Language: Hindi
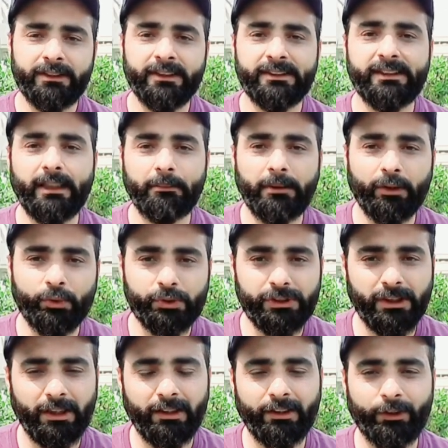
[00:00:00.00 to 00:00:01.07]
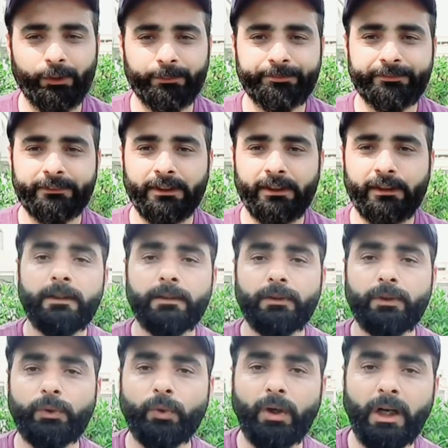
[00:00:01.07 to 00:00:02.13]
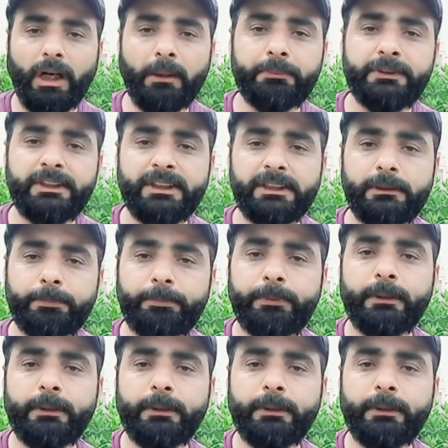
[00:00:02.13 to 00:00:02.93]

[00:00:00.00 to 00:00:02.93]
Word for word: जिससे आपका नुकसान ना हो तो आप जिस